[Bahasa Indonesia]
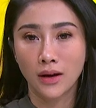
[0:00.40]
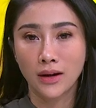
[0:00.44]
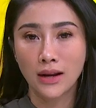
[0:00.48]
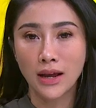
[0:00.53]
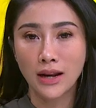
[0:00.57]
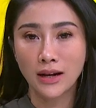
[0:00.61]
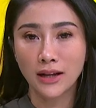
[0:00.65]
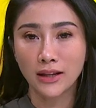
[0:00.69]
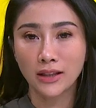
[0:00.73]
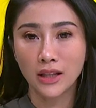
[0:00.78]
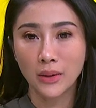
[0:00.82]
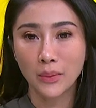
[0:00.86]

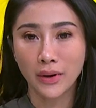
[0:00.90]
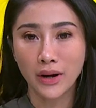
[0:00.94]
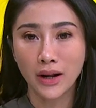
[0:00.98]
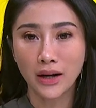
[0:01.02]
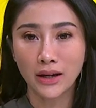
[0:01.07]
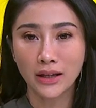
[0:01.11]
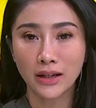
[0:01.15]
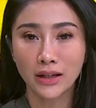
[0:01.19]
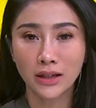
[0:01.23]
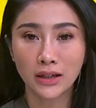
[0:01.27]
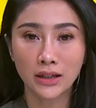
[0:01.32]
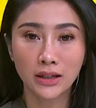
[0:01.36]
Dan kita
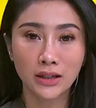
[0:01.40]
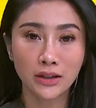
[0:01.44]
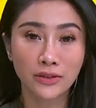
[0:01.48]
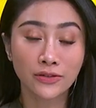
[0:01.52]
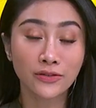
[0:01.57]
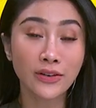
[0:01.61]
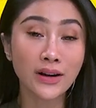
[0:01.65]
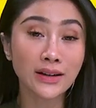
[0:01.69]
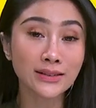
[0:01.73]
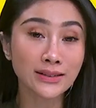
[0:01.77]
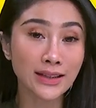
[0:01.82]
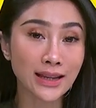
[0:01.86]
beralih ke
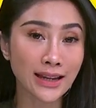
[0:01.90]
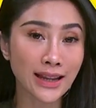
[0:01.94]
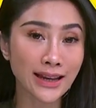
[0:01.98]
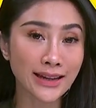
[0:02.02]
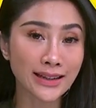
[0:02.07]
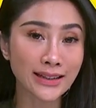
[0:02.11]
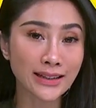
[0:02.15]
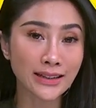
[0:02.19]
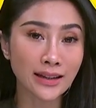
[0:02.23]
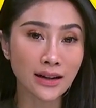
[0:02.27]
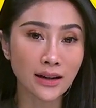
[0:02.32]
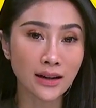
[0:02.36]
fakta
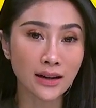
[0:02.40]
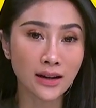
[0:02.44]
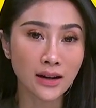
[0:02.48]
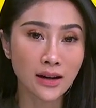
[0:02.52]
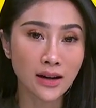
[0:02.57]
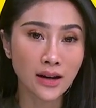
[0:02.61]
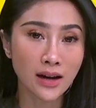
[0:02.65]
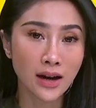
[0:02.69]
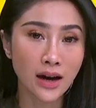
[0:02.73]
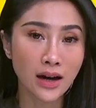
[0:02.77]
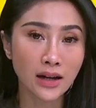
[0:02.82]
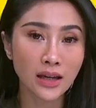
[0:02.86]
lainnya.
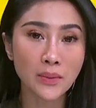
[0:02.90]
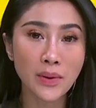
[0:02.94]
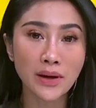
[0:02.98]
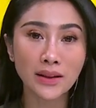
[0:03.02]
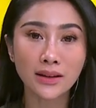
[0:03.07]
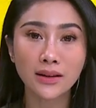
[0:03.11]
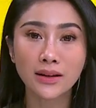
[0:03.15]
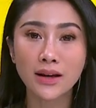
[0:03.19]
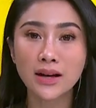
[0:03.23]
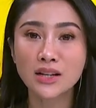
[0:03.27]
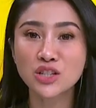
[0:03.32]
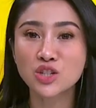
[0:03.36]

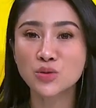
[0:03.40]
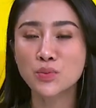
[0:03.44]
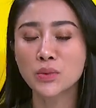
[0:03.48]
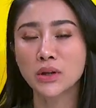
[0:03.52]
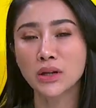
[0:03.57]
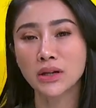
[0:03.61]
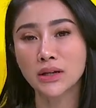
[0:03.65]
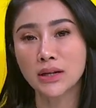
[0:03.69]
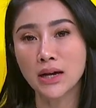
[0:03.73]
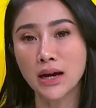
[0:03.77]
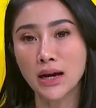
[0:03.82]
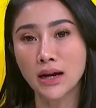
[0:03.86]
Akibat gas
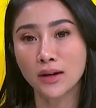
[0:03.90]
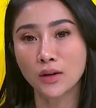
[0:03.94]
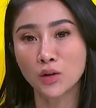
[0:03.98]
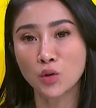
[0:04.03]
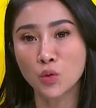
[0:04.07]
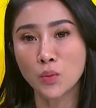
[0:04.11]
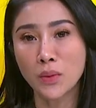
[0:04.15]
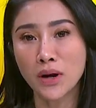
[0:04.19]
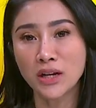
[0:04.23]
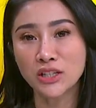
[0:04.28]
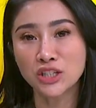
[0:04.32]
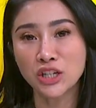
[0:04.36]
meledak,
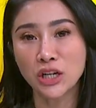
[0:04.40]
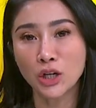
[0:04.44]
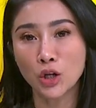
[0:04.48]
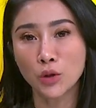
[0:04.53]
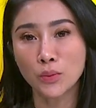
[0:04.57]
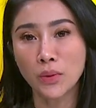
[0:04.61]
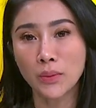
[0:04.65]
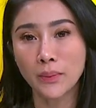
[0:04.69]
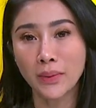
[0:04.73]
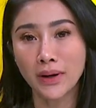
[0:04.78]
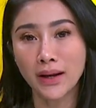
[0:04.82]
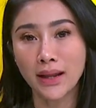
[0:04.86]
rumah
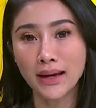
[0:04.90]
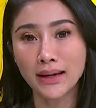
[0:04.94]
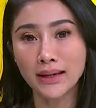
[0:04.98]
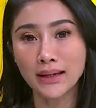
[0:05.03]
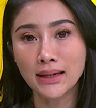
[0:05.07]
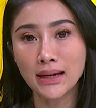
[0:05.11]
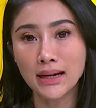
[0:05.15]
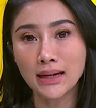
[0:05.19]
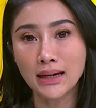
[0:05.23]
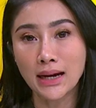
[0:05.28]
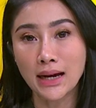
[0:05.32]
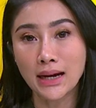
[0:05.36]
calon mempelai
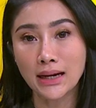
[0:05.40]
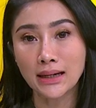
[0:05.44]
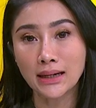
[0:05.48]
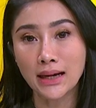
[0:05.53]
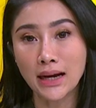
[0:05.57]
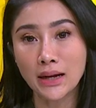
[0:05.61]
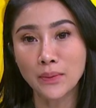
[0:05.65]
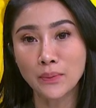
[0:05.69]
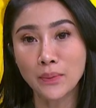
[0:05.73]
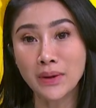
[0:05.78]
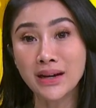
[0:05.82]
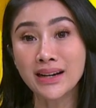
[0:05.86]
yang
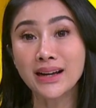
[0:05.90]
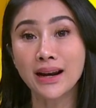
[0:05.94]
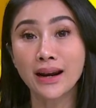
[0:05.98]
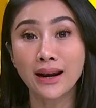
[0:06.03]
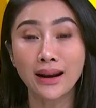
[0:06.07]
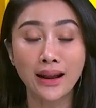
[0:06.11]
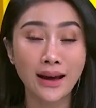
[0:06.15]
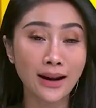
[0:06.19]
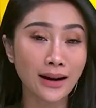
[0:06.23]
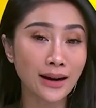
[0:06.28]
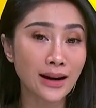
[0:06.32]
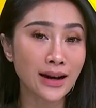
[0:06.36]
akan
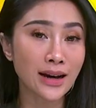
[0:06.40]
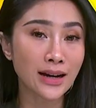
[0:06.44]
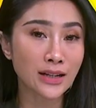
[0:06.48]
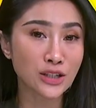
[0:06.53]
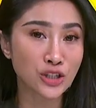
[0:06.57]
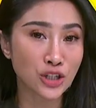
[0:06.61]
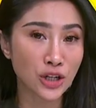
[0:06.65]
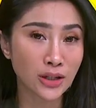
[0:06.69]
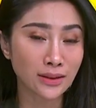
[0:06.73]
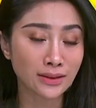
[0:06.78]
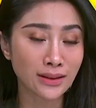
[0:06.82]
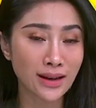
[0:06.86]
menggelar
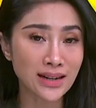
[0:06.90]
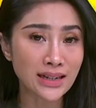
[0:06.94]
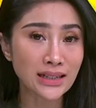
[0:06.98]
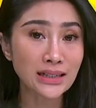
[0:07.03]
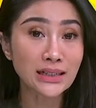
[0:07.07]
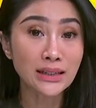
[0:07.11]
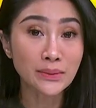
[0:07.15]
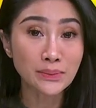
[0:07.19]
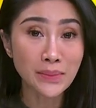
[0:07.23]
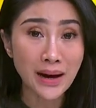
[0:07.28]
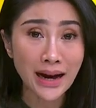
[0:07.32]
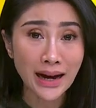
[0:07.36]
hajatan
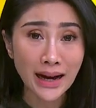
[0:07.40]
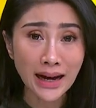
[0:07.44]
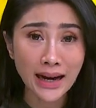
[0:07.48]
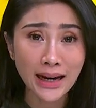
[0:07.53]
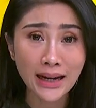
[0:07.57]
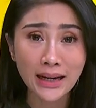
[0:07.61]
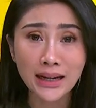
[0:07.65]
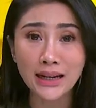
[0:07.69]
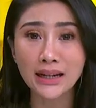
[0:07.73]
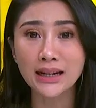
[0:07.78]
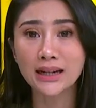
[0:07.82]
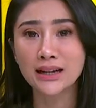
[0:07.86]

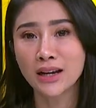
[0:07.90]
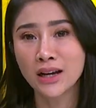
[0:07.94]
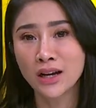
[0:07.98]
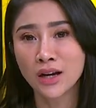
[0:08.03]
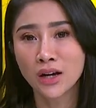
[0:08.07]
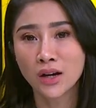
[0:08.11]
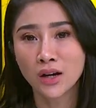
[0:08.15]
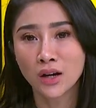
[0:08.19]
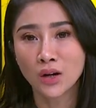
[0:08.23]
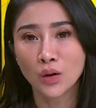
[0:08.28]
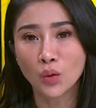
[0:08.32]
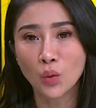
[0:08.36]
kebakaran.
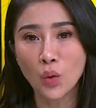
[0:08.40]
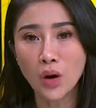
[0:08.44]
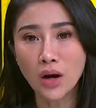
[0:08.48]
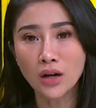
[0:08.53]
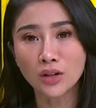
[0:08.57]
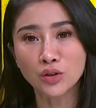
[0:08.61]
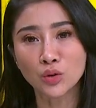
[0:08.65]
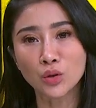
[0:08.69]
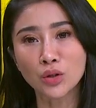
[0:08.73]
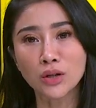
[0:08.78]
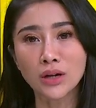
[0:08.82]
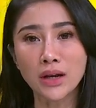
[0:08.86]

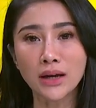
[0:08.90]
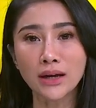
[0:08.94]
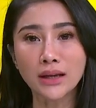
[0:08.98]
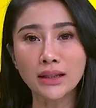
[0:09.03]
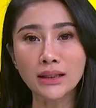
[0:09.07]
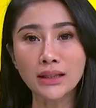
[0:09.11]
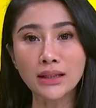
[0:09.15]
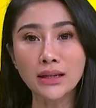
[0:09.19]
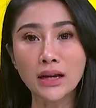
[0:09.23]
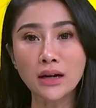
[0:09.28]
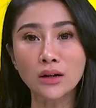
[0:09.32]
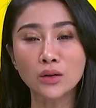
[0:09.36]
Uang
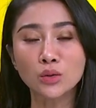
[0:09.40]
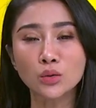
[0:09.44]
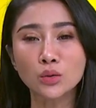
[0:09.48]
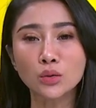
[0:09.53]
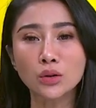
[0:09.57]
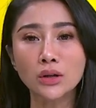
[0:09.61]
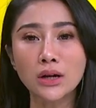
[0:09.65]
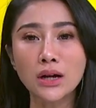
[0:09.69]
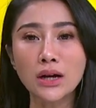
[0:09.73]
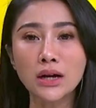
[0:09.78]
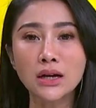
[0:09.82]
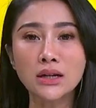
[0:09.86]
tunai tidak
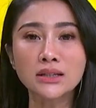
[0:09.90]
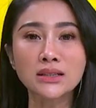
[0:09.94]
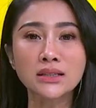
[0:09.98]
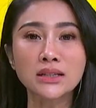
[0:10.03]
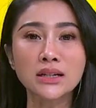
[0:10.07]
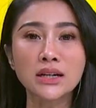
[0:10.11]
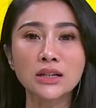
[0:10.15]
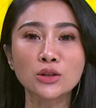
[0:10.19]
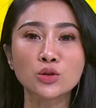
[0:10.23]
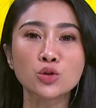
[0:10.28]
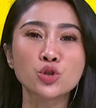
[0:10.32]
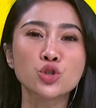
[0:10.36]
kurang
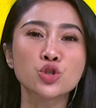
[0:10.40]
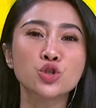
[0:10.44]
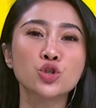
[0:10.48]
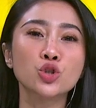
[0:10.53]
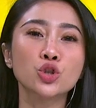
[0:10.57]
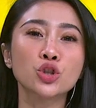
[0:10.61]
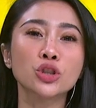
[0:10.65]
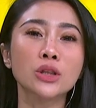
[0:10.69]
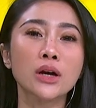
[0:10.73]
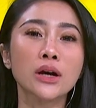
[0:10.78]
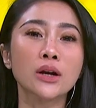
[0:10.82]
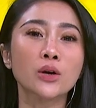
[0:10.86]
100
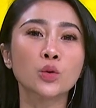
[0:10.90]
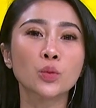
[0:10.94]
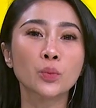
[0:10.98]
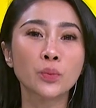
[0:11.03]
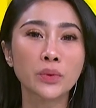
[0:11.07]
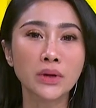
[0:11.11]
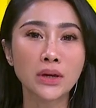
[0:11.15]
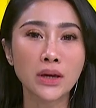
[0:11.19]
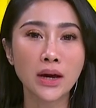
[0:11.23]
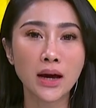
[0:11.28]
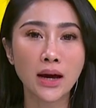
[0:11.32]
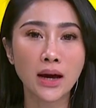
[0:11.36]
juta
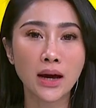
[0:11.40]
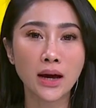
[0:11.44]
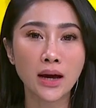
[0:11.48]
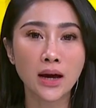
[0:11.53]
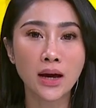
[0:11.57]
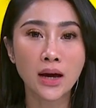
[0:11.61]
rupiah